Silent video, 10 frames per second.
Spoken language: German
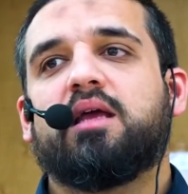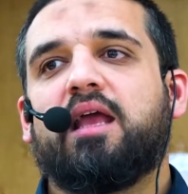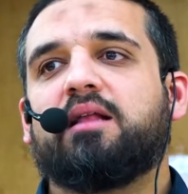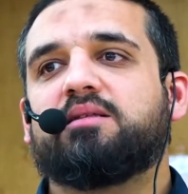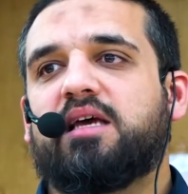
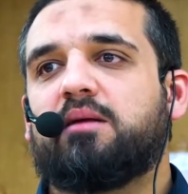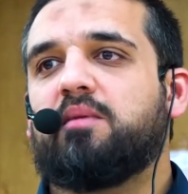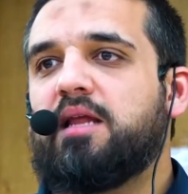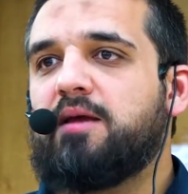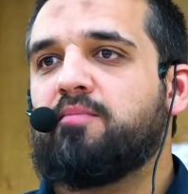in seinem
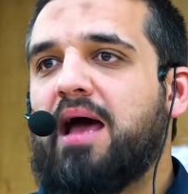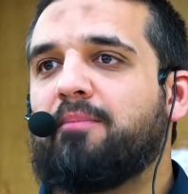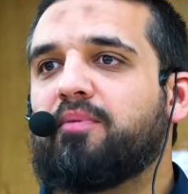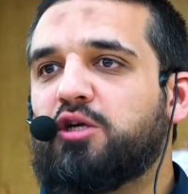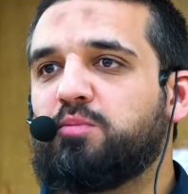Leben
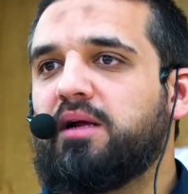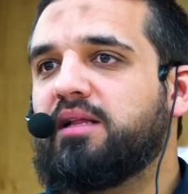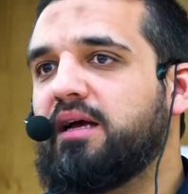abgespielt